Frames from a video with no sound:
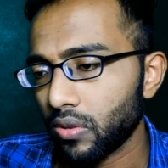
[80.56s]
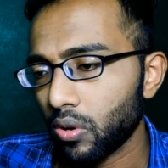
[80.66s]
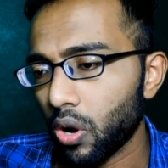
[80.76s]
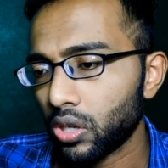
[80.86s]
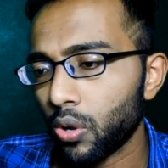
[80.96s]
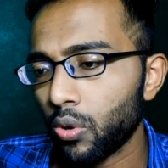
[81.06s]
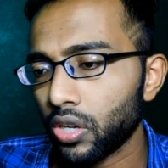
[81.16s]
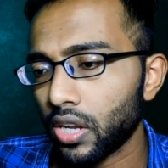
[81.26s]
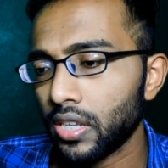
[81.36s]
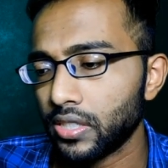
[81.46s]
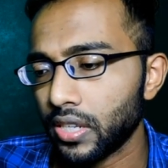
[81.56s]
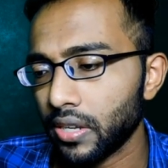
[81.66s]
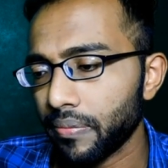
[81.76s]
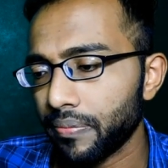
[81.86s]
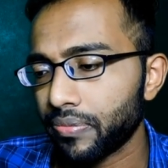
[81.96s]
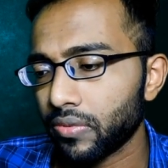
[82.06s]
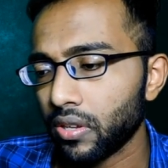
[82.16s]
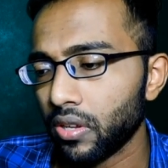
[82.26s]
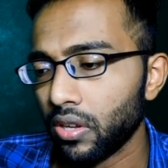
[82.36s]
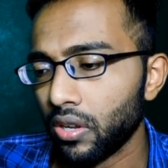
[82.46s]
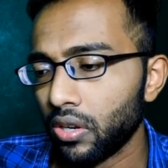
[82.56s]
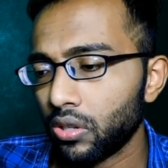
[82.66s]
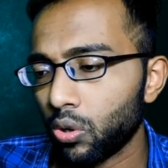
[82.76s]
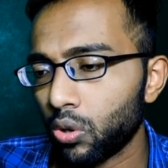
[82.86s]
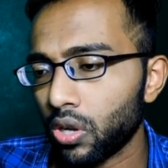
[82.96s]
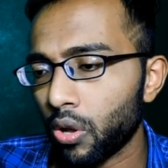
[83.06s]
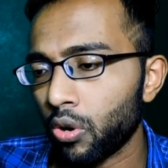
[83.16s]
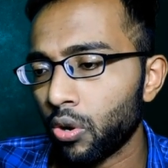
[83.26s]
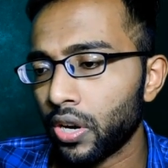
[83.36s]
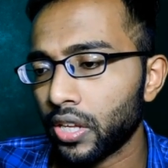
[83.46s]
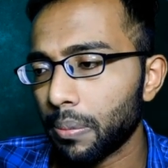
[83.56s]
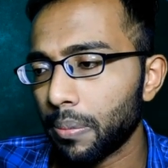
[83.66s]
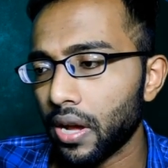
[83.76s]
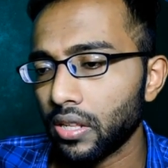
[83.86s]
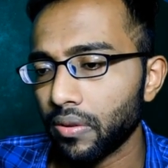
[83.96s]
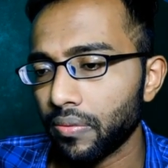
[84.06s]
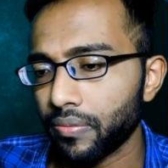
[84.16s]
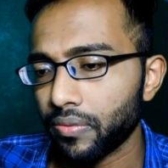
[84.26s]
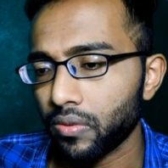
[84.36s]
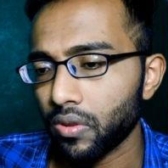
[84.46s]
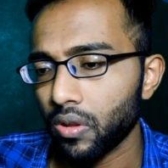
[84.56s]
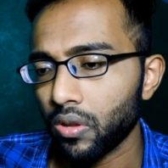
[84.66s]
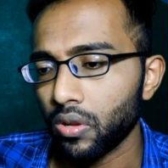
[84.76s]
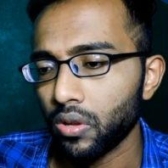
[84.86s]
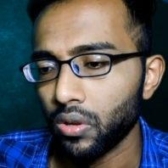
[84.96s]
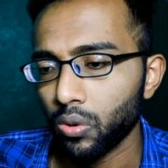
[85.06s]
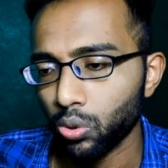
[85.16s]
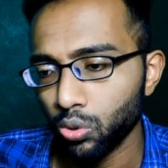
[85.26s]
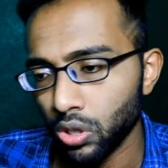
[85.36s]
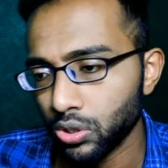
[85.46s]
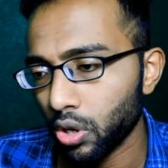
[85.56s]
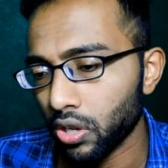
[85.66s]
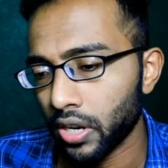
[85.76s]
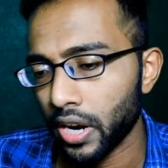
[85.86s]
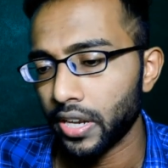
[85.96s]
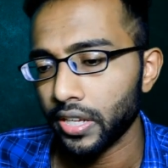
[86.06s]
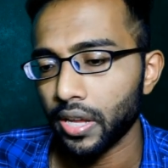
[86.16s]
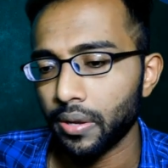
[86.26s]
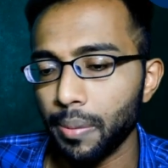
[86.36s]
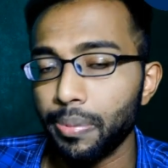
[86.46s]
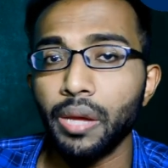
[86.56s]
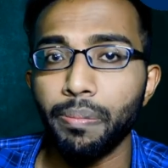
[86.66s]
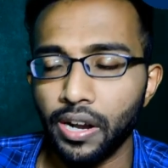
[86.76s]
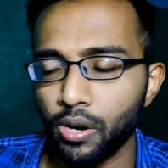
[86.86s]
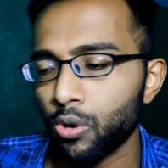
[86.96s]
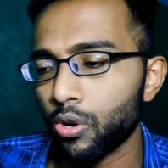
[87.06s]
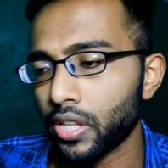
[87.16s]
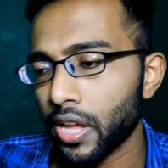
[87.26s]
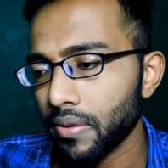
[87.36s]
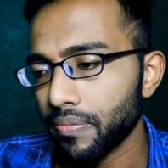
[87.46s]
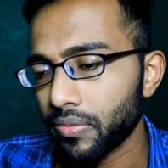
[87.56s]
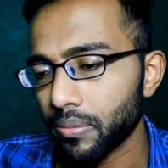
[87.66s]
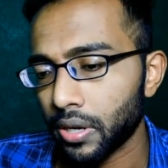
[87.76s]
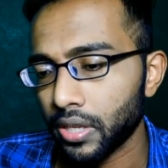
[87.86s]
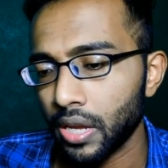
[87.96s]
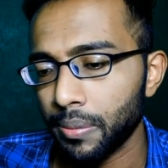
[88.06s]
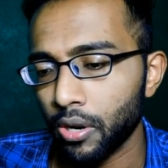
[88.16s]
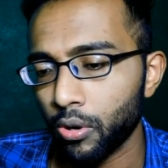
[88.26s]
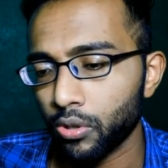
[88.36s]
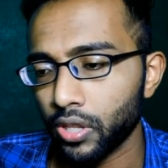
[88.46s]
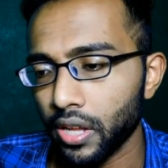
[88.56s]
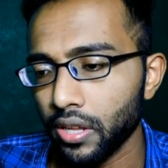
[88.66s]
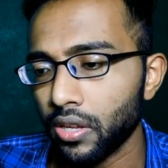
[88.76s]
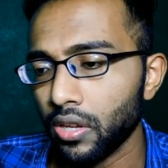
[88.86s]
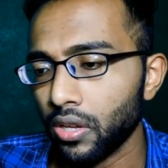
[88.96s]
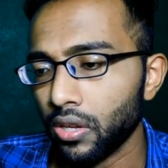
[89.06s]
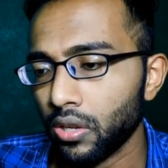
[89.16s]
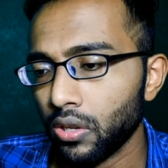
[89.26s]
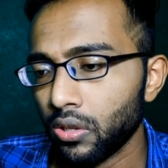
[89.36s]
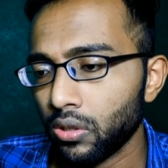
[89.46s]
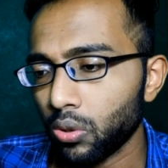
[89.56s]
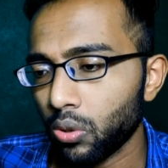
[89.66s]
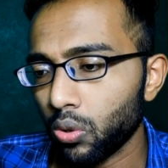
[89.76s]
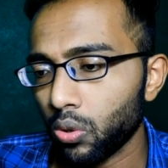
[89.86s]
और डाउनलोड कर लीजिए तो डाउनलोड होने के बाद उसको इंस्टॉल करना है ठीक है ए के फाइल डाउनलोड होता है मतलब गेम ही डाउनलोड होता है तो